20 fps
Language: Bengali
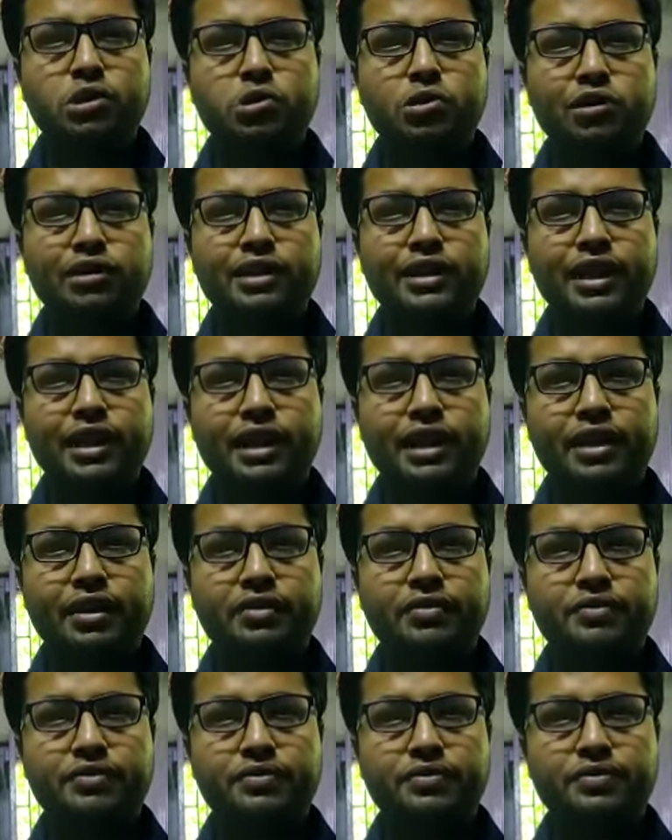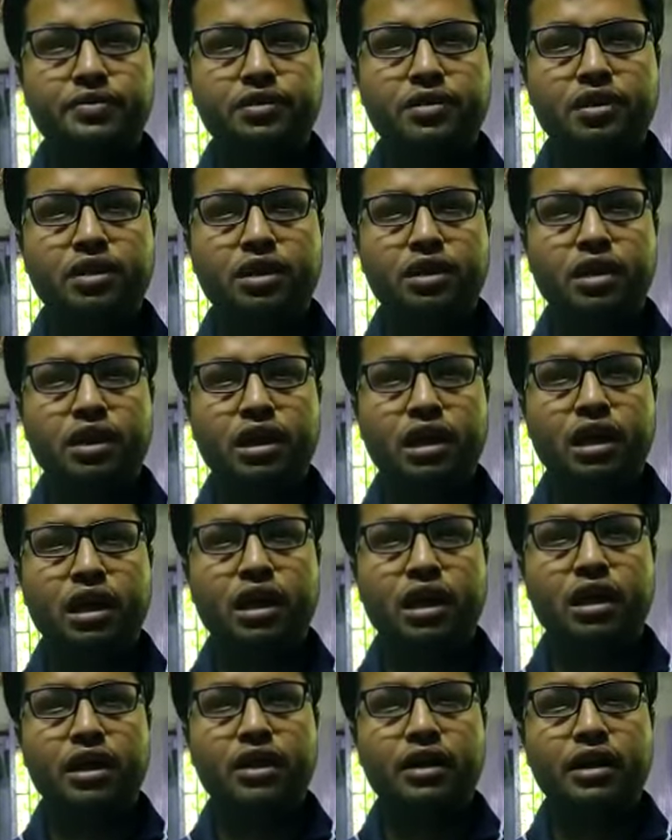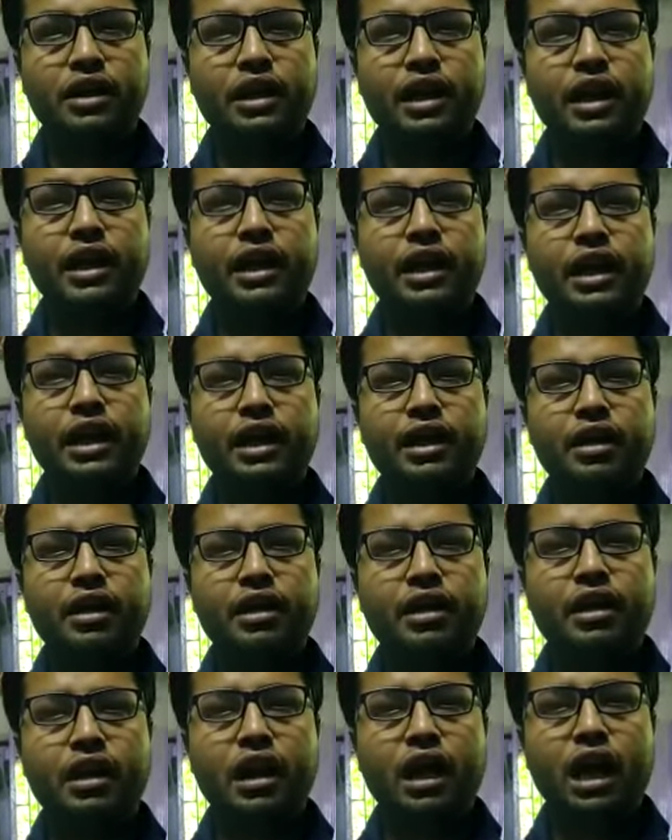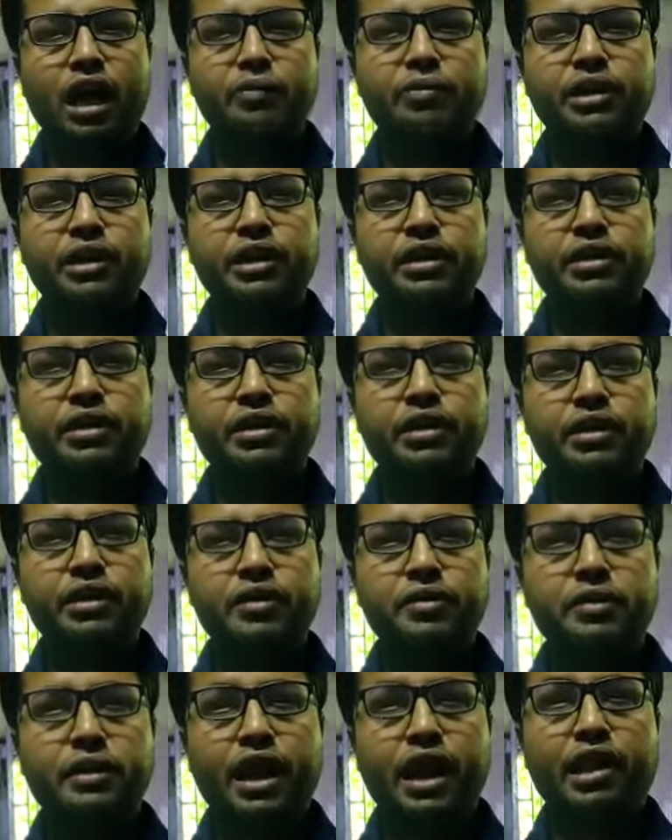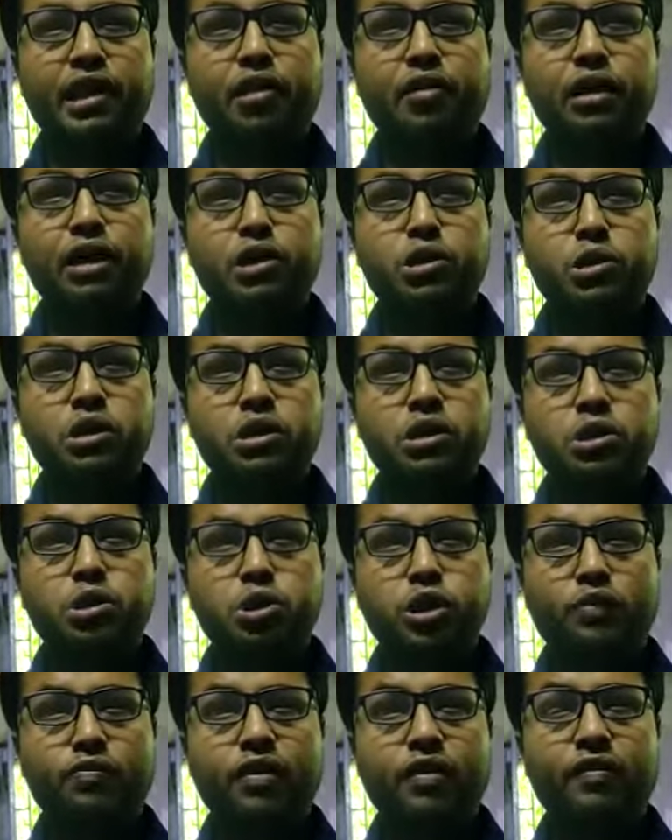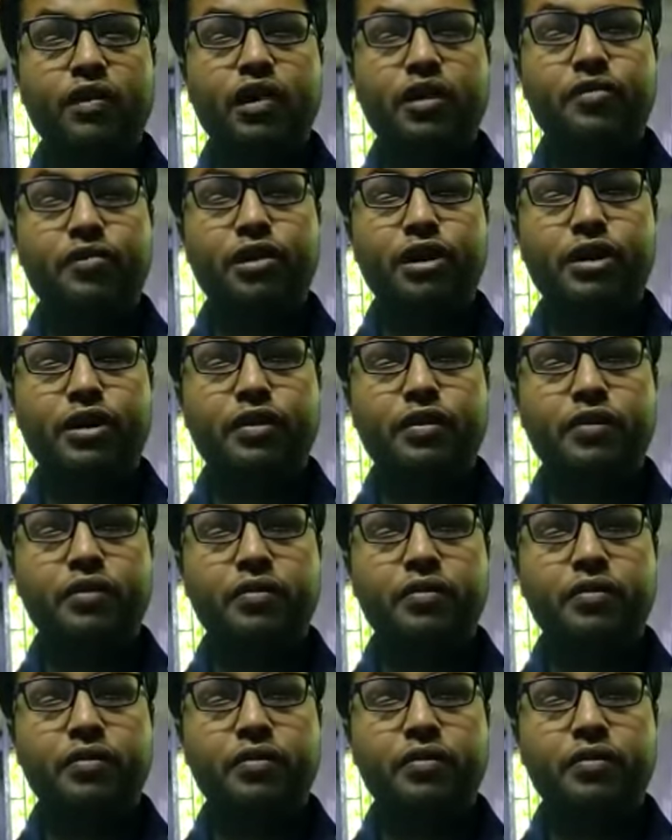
চলতে থাকে এখানে আমি নানা ধরনের সম্ভাবনাময়